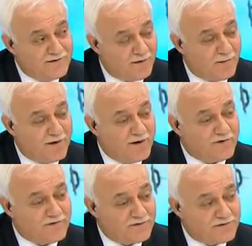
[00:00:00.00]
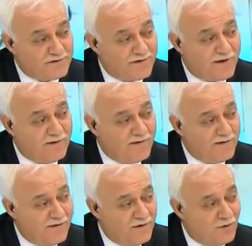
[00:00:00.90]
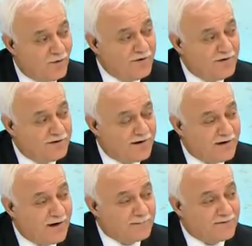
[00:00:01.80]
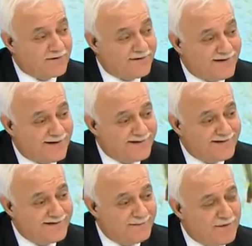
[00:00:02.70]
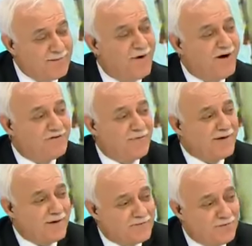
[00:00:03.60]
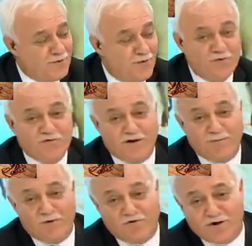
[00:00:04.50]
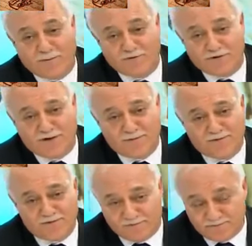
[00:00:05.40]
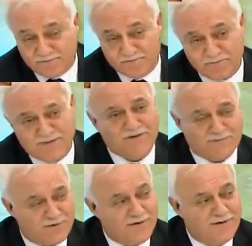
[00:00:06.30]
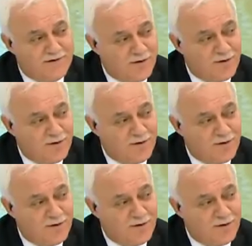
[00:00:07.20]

Sabah gazetesinde 10 yılda ne yaptık diye. Bir muhasebe yaptım 10 sene boyunca yaptıklarımızı. Bir kısmını.